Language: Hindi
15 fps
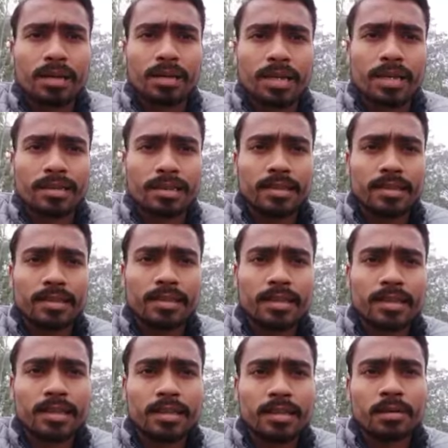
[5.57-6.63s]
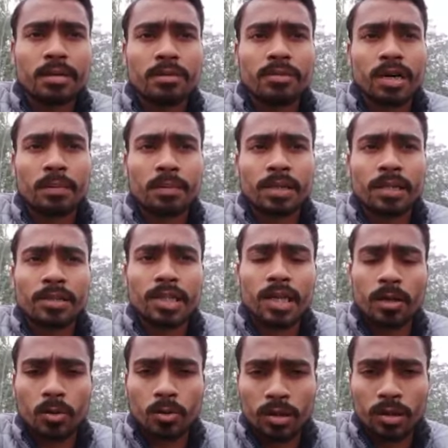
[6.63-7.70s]
रहे थे तभी वहाँ पर एक
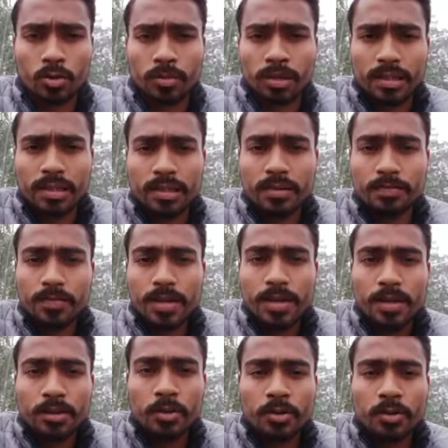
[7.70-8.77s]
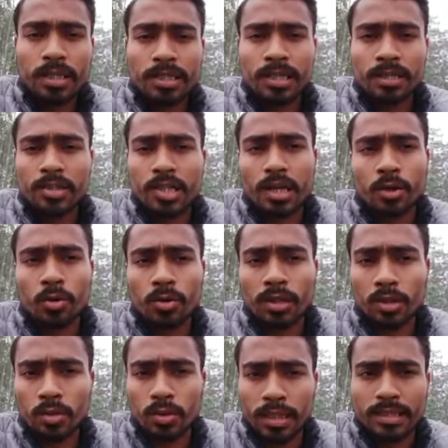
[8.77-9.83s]
जागरूक हिंदू मिल गया तो देखिए इस जागरूक
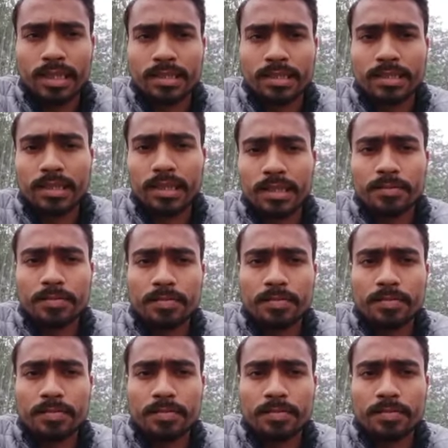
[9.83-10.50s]
हिंदू ने क्या किया है